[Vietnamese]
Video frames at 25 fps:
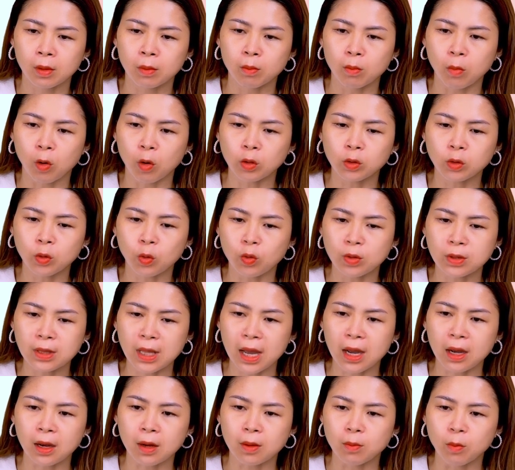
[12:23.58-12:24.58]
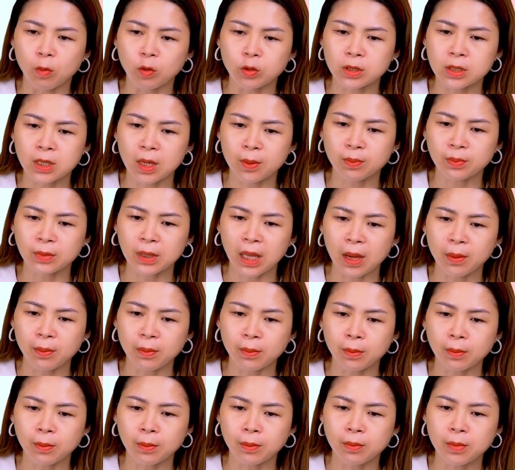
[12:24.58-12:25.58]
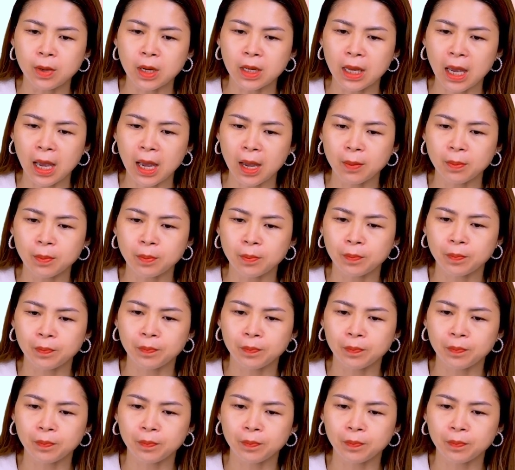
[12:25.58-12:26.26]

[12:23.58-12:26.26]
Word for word: mỗi túi nặng một trăm tám mươi gam.